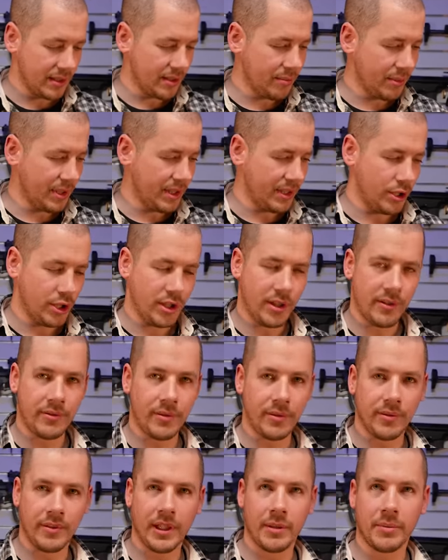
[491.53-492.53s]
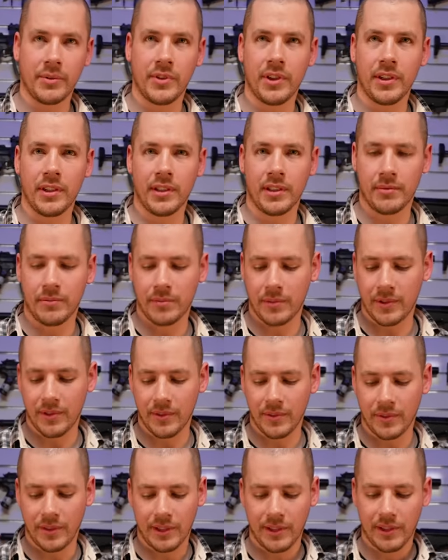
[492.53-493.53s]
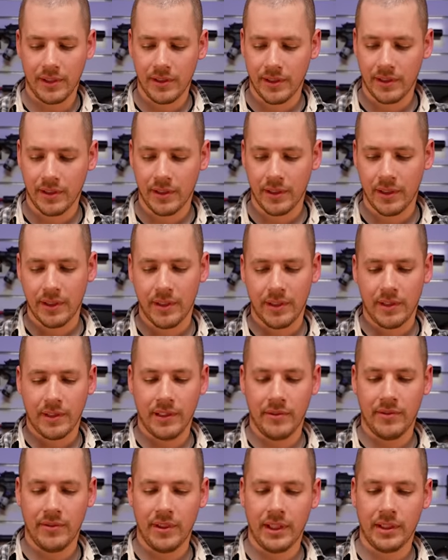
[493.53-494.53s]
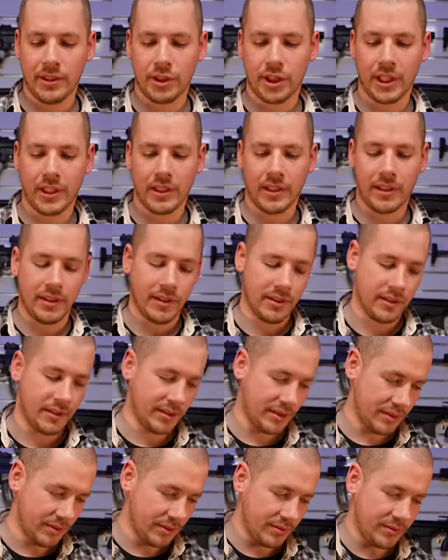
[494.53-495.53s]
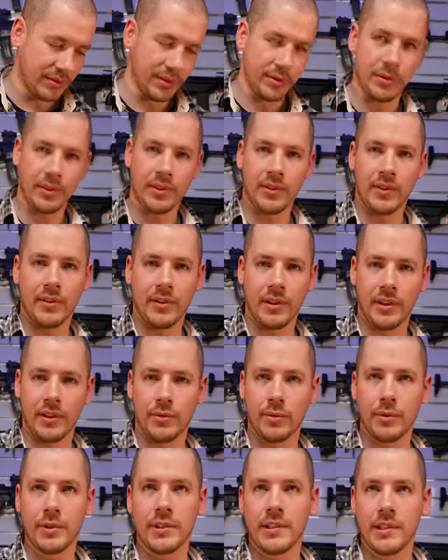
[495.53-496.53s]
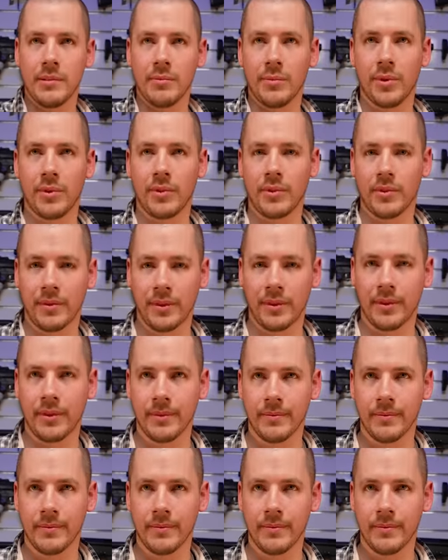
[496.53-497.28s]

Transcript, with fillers: ich mal, den Schaft irgendwie abziehen kann, beziehungsweise den den fetten Stecker hier da irgendwie durchzie nicht durchziehen muss. Weißt